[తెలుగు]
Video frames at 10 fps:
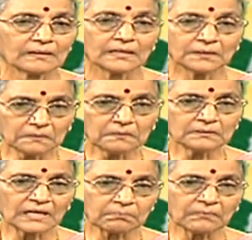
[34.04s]
ఎందుకు
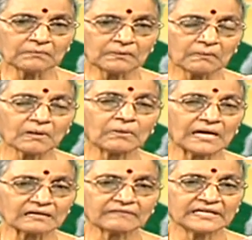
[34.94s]
ధర్మంలో ఒక
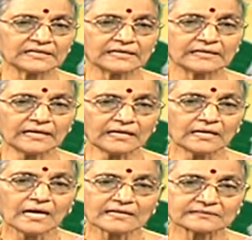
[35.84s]
భాగం అయిందంటే
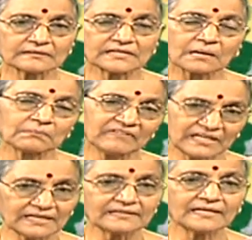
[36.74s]
అసలు ధర్మం
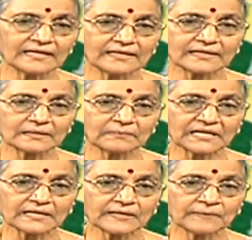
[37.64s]
అంటే తెలియాలి కదా
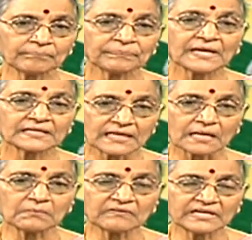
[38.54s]
మనకి
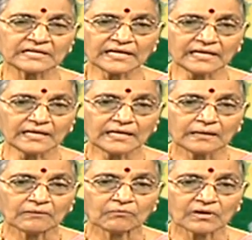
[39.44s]
ధర్మం అంటే
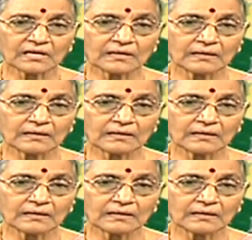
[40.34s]
ఒక